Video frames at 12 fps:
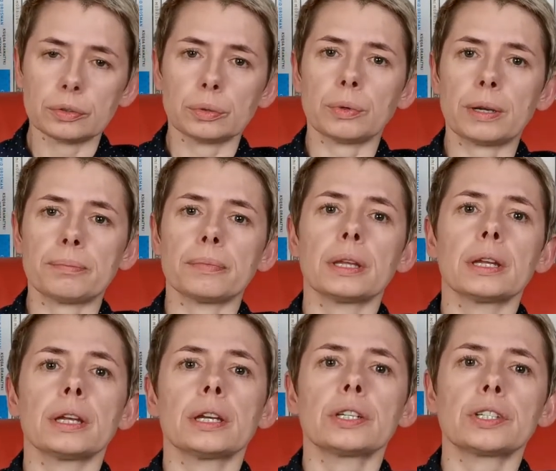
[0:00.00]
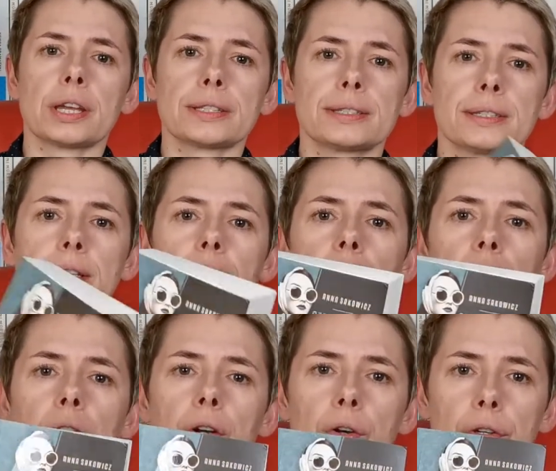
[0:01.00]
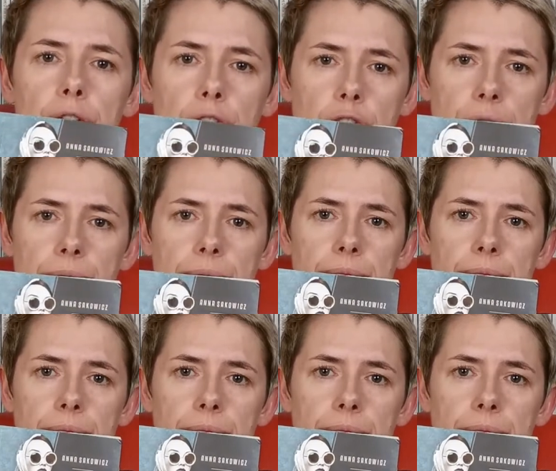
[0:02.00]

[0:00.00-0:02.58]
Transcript: tytułem Czas goryczy.